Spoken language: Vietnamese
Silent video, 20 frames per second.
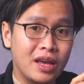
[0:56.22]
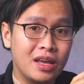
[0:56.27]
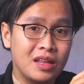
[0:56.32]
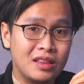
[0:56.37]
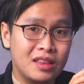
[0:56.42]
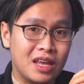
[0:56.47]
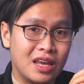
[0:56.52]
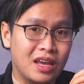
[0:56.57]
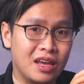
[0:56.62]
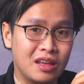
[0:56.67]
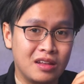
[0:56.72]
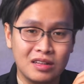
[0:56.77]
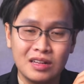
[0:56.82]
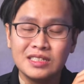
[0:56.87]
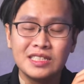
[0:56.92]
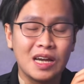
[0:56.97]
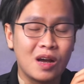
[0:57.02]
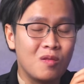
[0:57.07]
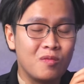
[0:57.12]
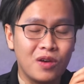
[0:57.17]
á, thì nó
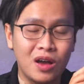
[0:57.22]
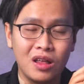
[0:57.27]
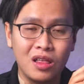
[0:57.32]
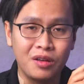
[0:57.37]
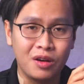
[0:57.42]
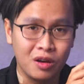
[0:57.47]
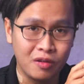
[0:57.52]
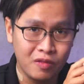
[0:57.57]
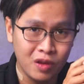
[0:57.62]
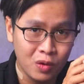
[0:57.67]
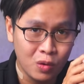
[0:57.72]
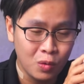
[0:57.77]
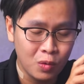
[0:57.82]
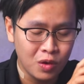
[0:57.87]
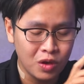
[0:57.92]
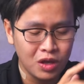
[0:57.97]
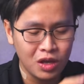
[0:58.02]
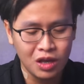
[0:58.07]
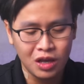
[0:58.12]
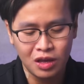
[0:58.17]
sẽ không phải là review.
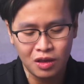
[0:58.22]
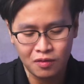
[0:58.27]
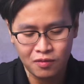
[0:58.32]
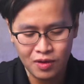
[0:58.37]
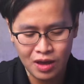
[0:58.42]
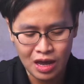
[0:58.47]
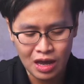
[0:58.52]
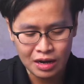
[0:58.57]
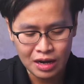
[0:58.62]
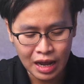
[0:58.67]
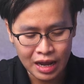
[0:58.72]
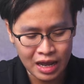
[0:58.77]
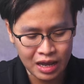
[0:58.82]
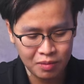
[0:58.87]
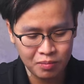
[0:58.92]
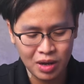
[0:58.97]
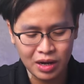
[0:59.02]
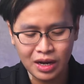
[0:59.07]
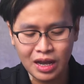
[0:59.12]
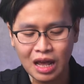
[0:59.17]
Và đây
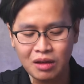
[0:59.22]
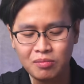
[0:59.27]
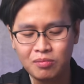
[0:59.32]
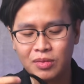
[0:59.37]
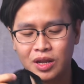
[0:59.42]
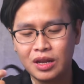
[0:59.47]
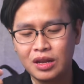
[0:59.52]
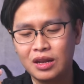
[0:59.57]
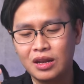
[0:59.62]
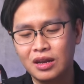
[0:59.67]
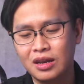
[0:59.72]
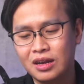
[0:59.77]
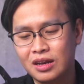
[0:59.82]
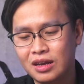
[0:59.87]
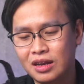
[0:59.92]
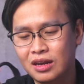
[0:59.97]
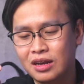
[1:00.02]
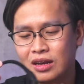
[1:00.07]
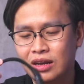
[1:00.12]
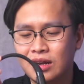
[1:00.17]
bên cạnh mình,
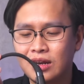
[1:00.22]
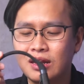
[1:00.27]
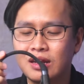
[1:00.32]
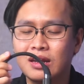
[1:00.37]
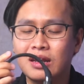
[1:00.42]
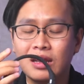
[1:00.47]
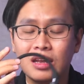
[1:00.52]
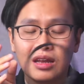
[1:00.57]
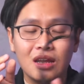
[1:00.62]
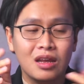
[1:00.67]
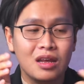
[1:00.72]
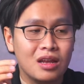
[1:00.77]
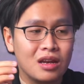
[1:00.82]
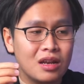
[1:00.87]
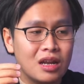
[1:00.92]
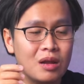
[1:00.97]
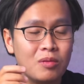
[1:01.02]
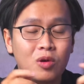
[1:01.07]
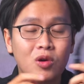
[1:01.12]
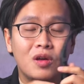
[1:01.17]

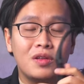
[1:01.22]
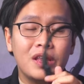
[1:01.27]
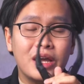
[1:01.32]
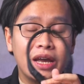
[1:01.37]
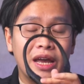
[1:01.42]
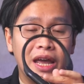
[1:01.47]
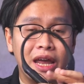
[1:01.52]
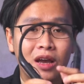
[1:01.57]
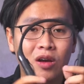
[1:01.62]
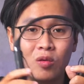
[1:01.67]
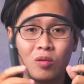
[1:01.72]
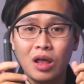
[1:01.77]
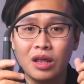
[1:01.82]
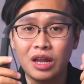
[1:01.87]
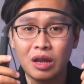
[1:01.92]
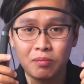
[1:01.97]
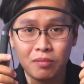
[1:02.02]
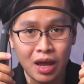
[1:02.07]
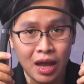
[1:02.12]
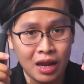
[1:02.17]
đây là một con tai nghe cũng là
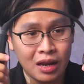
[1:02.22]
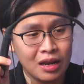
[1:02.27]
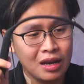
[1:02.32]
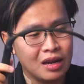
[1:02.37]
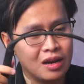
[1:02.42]
neckband